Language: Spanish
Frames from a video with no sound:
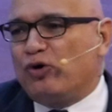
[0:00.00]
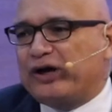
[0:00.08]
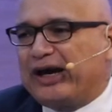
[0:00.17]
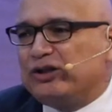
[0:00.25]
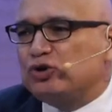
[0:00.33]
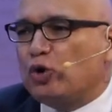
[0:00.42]

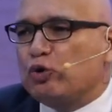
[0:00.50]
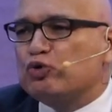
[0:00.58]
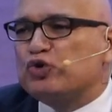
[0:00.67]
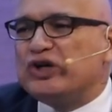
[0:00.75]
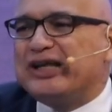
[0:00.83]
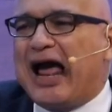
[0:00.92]
que
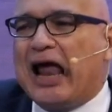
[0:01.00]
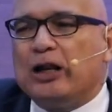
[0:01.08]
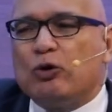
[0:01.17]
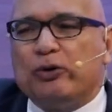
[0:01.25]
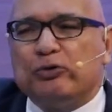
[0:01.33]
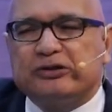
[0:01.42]
introducir
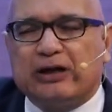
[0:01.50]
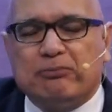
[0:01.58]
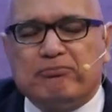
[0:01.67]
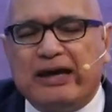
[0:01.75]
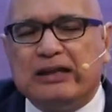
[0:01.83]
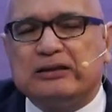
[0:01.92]
algo en nuestras
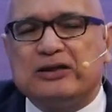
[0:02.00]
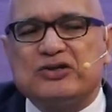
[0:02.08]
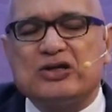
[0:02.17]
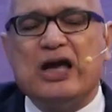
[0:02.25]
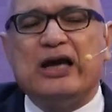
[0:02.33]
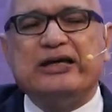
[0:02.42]

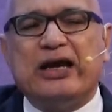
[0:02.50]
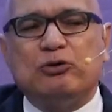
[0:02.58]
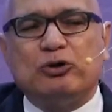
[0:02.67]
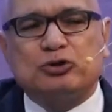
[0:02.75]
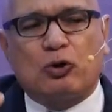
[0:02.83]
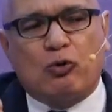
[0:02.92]
mentes y en
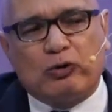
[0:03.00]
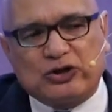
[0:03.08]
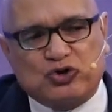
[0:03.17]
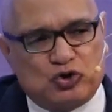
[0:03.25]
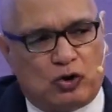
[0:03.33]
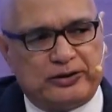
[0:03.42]
nuestros
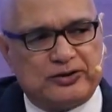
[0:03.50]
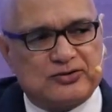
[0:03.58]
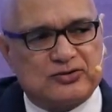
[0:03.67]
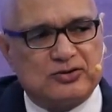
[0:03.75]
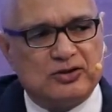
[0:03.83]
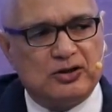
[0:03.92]

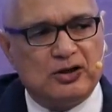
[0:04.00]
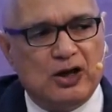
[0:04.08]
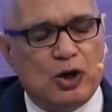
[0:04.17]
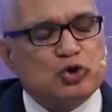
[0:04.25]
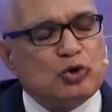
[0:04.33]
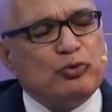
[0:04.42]
corazones.
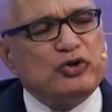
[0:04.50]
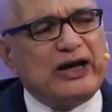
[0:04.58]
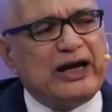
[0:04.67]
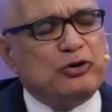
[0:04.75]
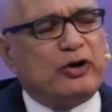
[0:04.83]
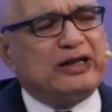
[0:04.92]
Somos
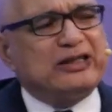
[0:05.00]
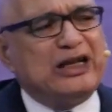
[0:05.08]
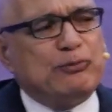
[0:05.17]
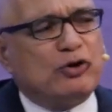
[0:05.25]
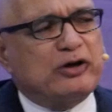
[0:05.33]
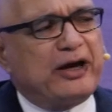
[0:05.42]
aquellos que
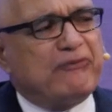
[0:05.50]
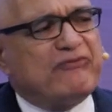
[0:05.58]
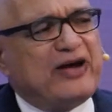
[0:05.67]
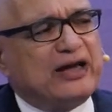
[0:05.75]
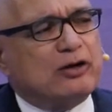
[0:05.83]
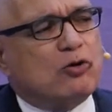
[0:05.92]
tenemos que
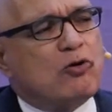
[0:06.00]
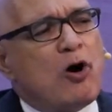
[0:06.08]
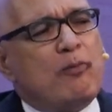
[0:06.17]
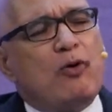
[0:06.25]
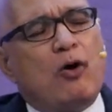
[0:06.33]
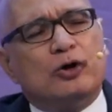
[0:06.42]
ver
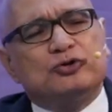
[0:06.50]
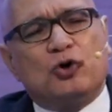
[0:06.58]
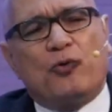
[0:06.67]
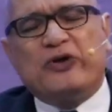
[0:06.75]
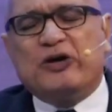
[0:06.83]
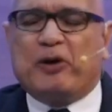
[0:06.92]
cómo
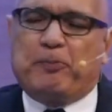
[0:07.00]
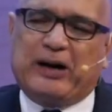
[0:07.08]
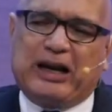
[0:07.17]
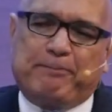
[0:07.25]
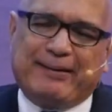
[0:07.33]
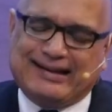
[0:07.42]
otro vive
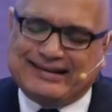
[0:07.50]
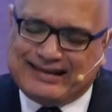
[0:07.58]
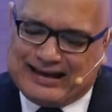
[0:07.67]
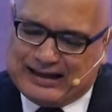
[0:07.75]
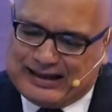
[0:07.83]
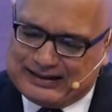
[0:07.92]
para
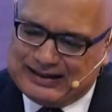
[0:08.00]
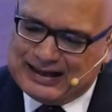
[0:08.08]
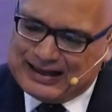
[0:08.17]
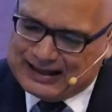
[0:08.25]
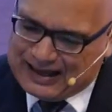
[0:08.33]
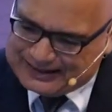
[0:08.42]
aprender
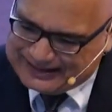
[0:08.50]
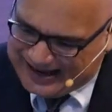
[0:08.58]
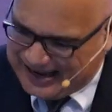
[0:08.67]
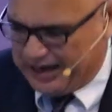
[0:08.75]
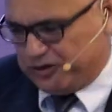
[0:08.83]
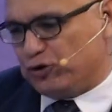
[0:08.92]

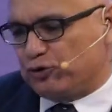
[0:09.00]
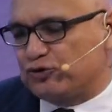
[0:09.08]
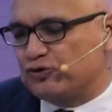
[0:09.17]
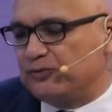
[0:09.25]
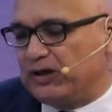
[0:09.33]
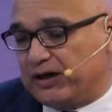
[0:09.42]
de
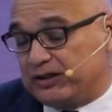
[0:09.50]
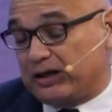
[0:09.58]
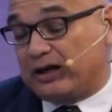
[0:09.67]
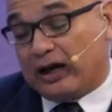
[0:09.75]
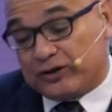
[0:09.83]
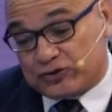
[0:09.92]
ellos, y en este
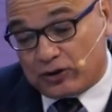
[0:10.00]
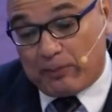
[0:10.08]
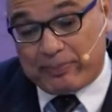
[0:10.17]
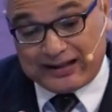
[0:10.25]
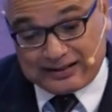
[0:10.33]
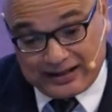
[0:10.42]
caso
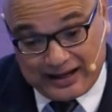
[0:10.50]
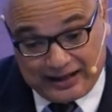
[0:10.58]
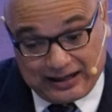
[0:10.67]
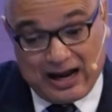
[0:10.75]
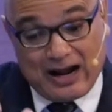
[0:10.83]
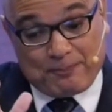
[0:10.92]

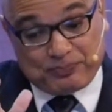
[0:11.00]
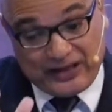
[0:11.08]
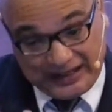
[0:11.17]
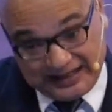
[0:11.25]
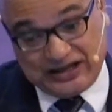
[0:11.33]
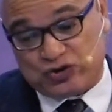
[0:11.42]
aprender
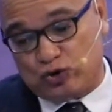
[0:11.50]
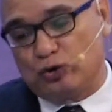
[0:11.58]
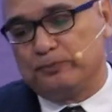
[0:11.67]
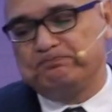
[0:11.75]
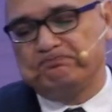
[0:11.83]
de Cristo.